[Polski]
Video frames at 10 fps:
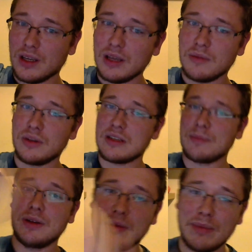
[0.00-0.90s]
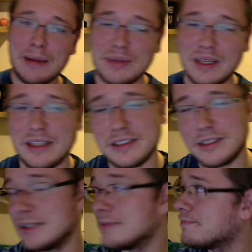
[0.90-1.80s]
nie zapaliłem lampki też. Ale...
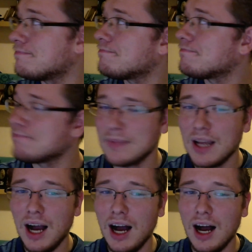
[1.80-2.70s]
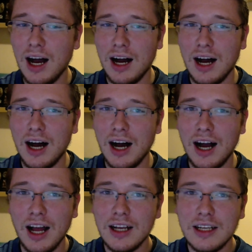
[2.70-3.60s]
O,
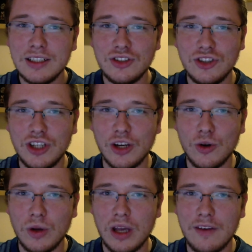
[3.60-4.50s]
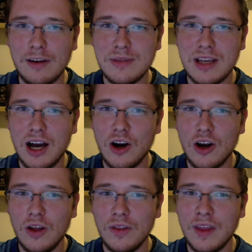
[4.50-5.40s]
dziękuję wam za
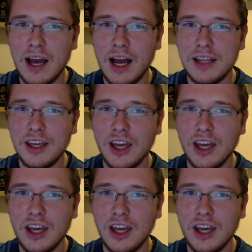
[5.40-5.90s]
oglądanie.